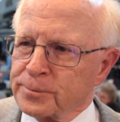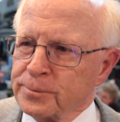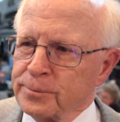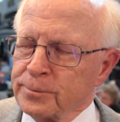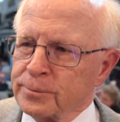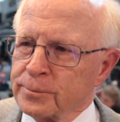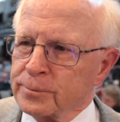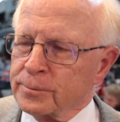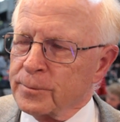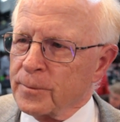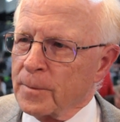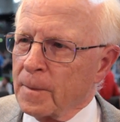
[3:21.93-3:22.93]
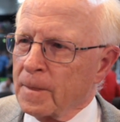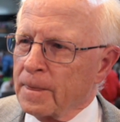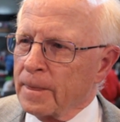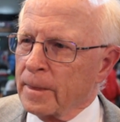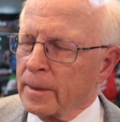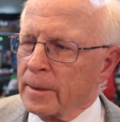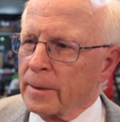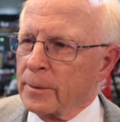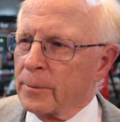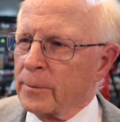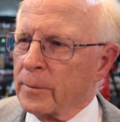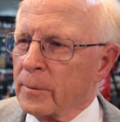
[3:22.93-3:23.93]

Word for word: Und die sehen Sie hier, wie, wie sich